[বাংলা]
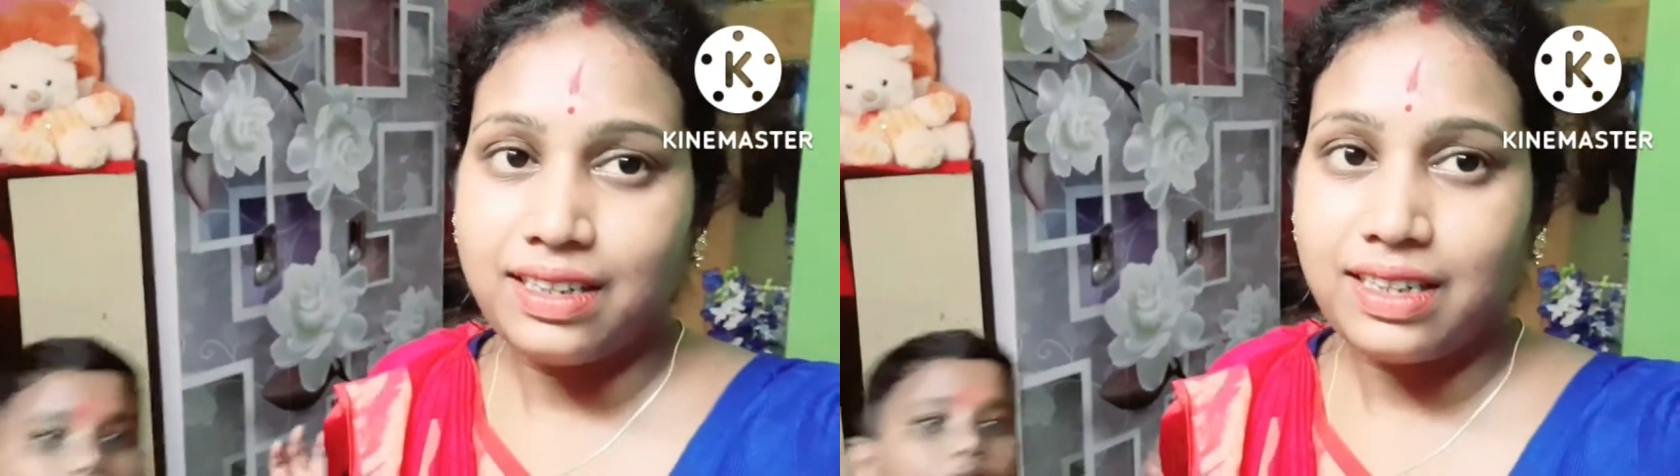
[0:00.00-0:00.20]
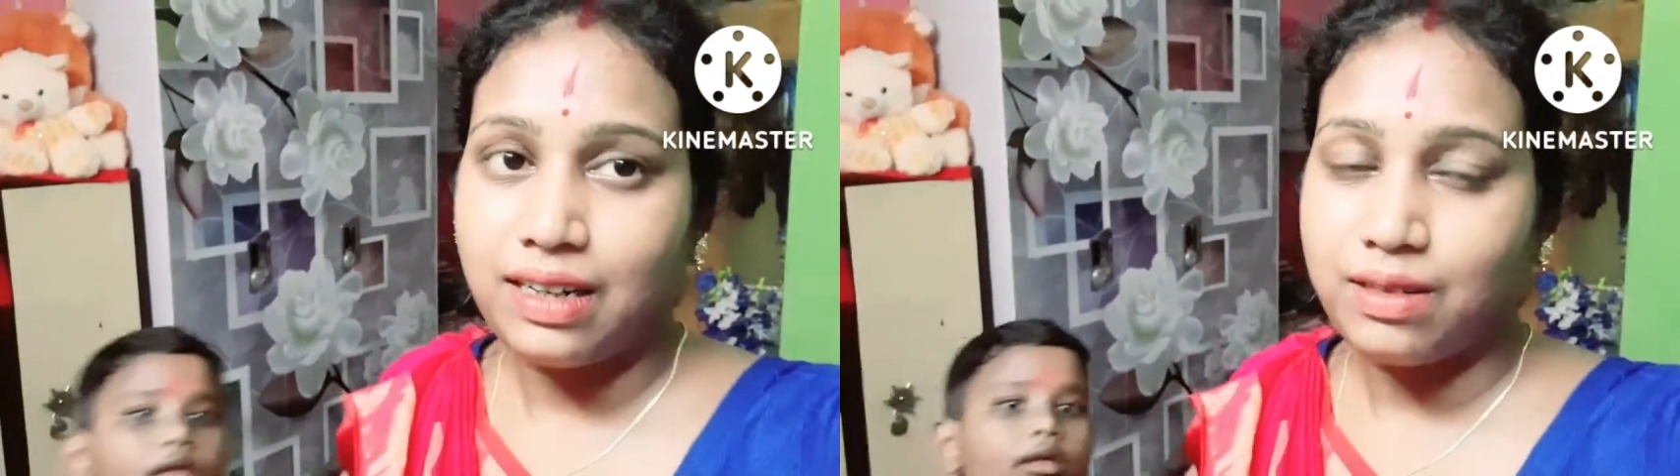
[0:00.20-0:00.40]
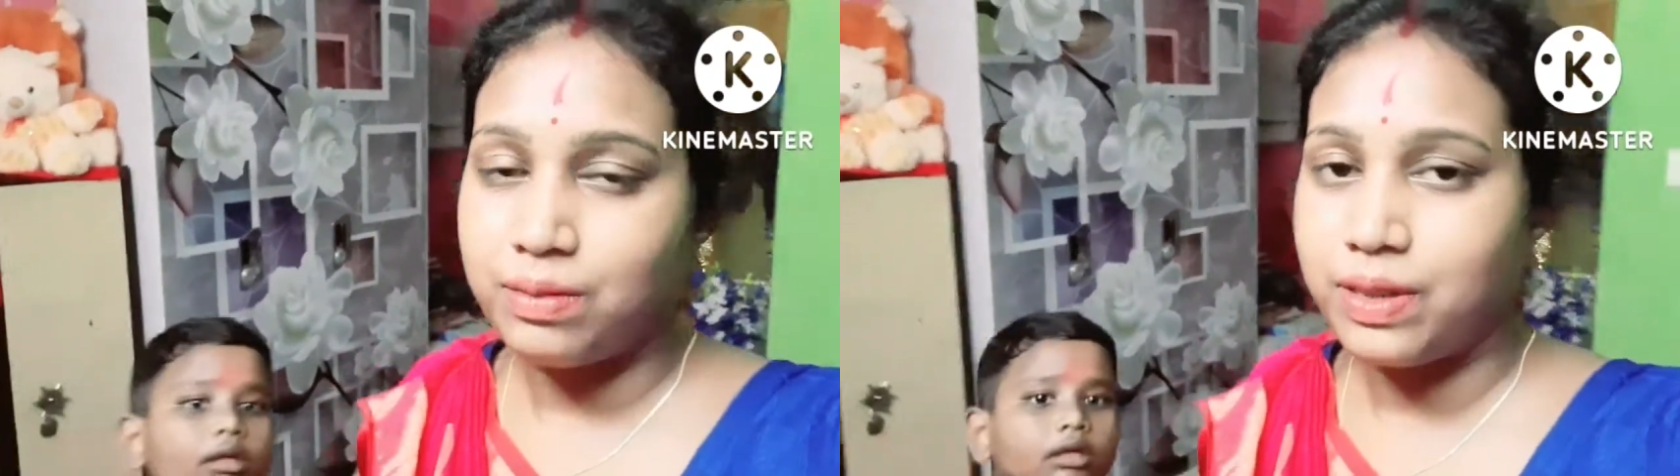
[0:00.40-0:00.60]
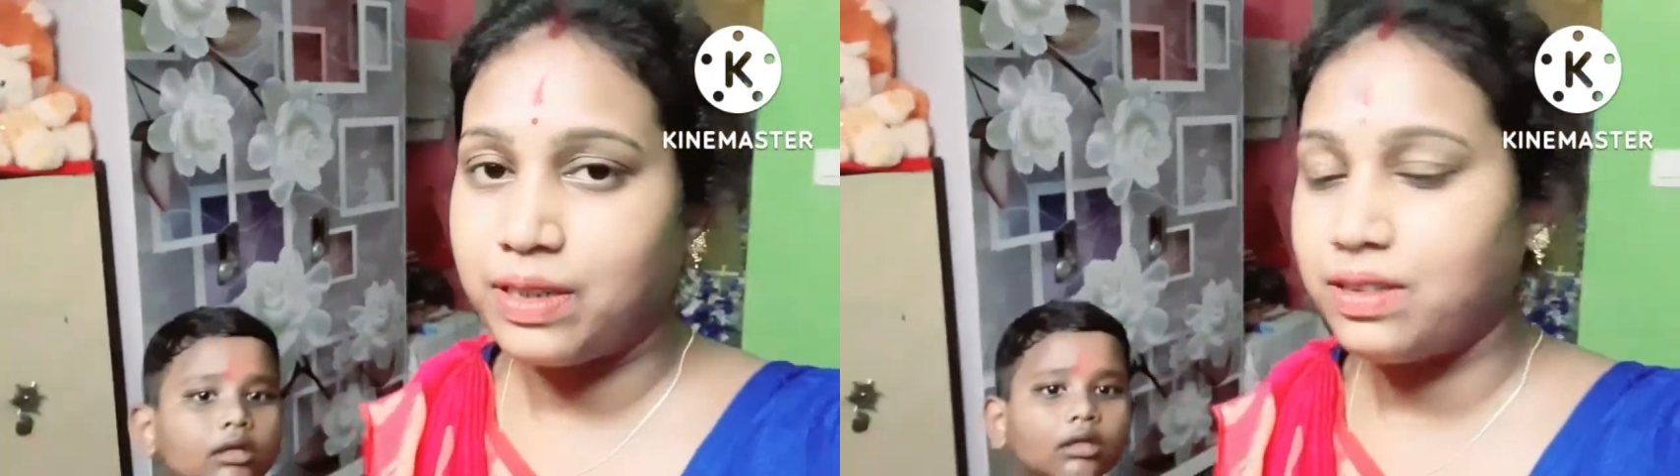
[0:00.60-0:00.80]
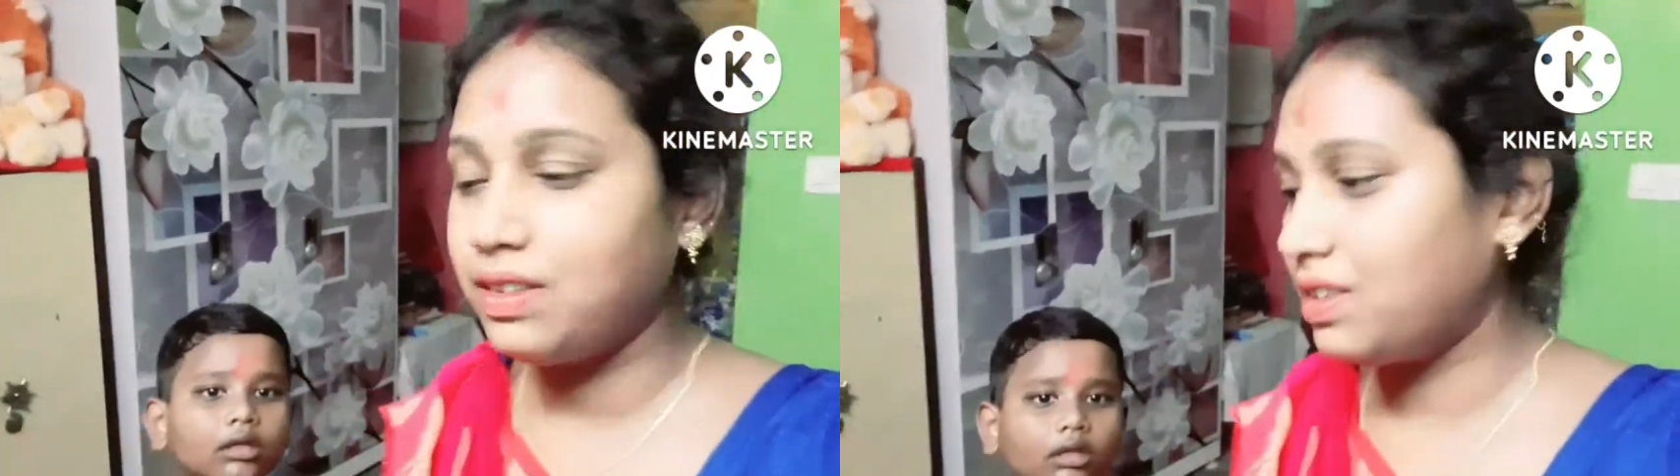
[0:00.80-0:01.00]
স্নান করব
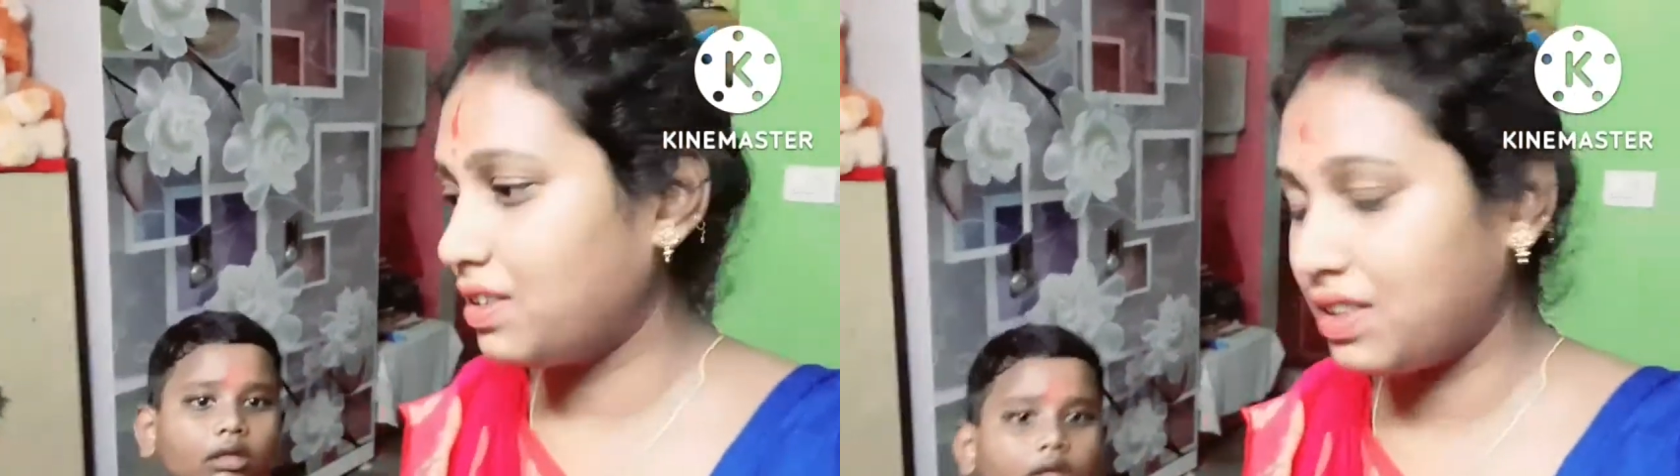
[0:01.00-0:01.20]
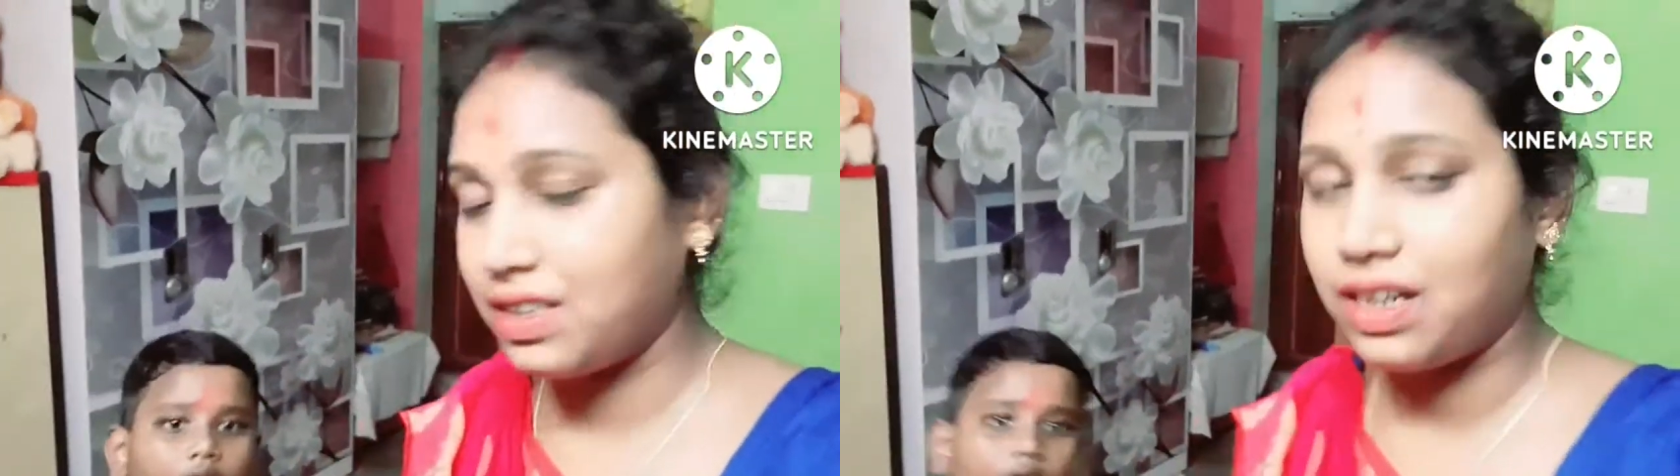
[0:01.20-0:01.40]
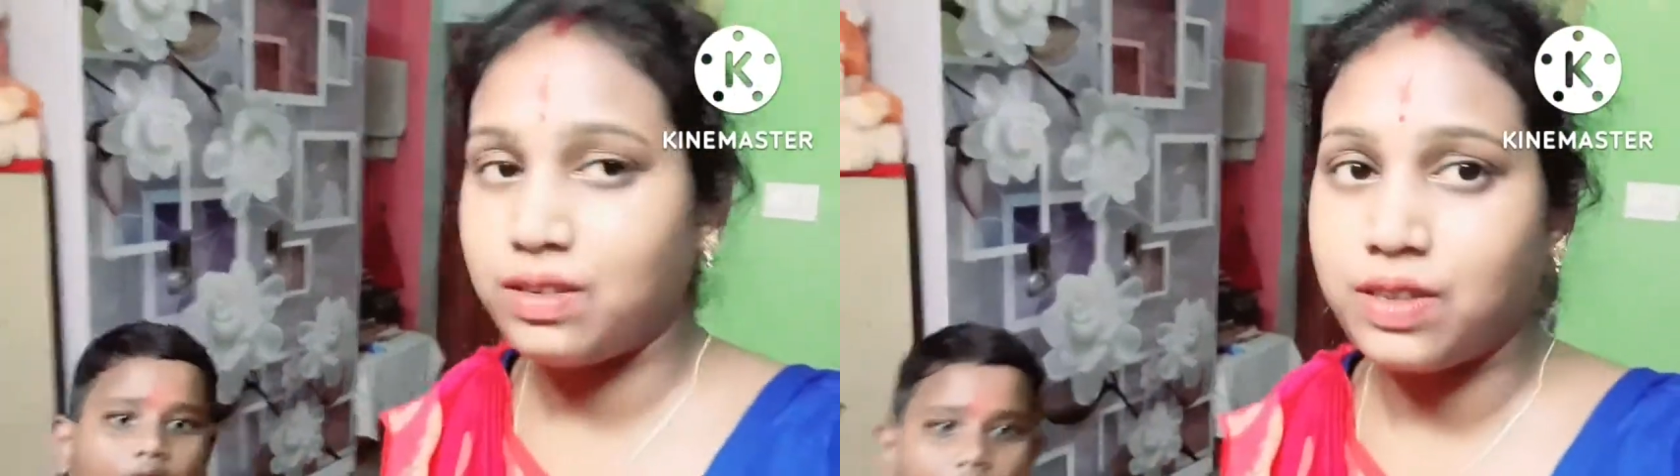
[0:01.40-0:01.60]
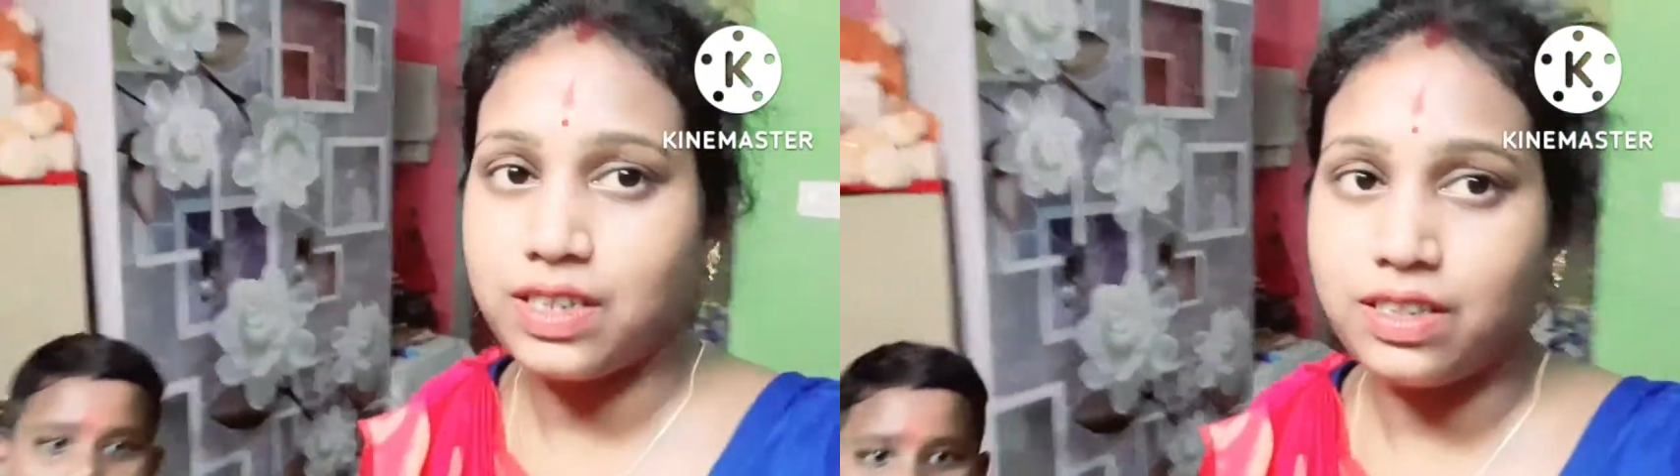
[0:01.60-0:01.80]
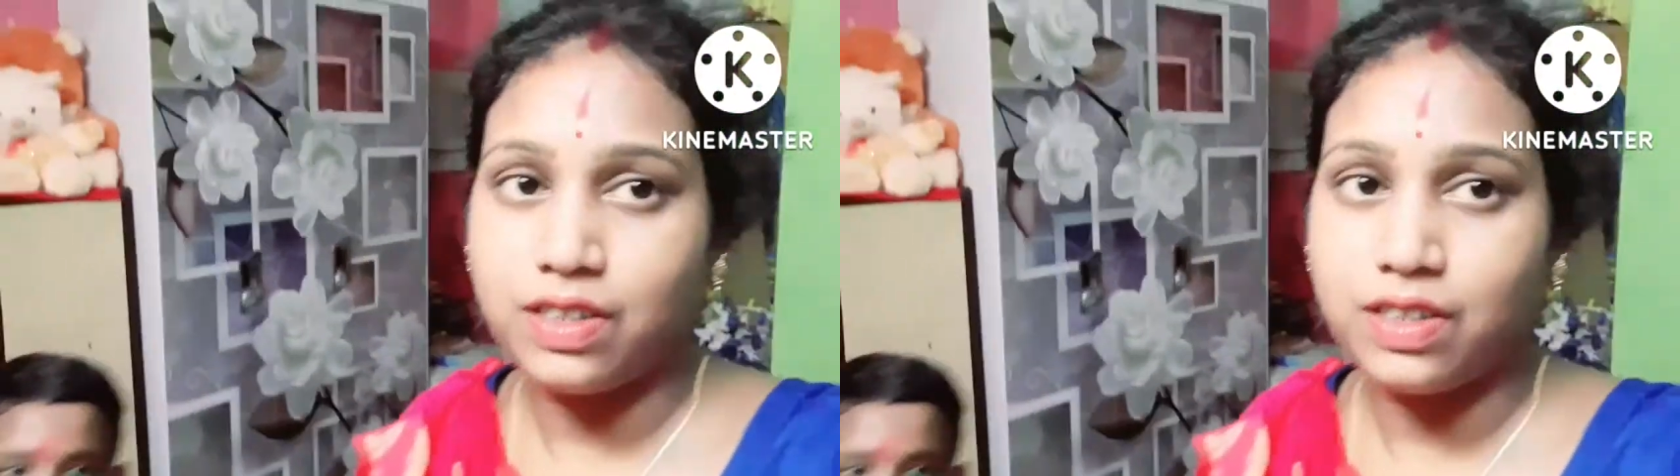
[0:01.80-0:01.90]
এখন স্নান করেছি